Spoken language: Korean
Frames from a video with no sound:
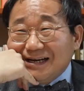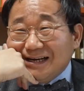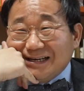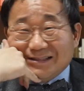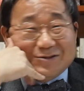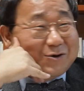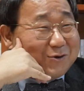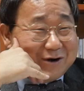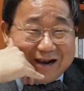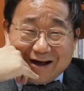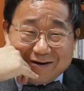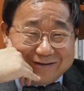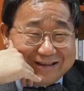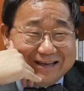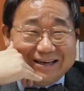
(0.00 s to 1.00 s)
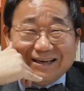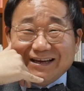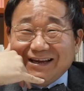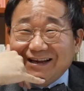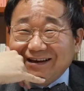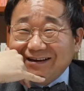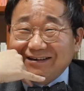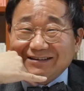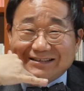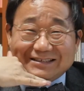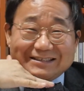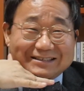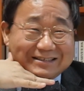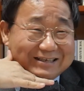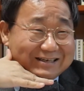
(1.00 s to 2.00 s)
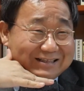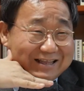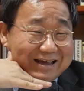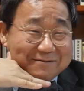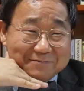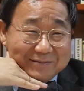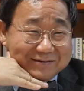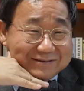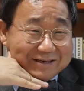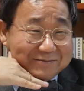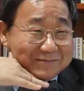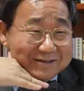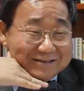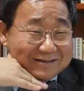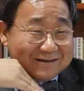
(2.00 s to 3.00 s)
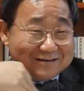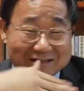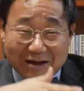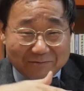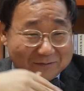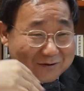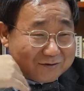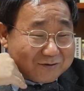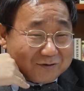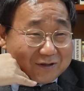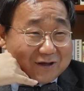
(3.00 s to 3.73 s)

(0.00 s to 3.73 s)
놀라운 일이에요. 진짜 대한민국 재밌어. 그다음 그래서 어떻게